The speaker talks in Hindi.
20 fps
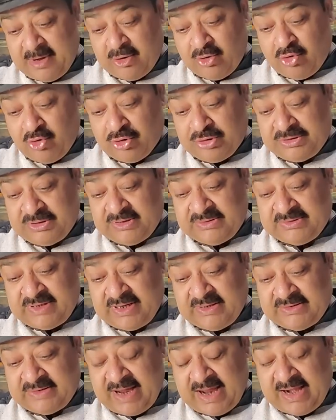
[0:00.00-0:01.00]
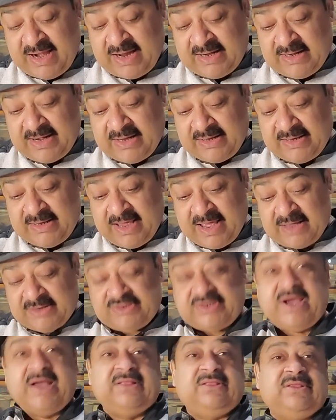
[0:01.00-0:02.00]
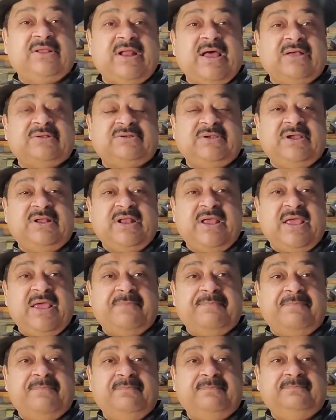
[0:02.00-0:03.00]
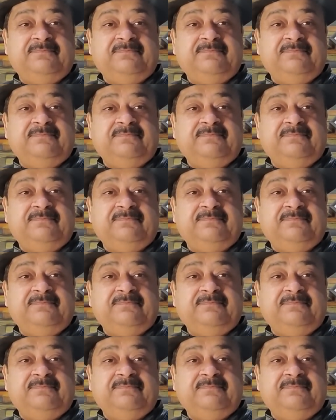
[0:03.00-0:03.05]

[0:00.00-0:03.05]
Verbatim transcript: में कोचिंग संचालक ने किया छात्रा से रेप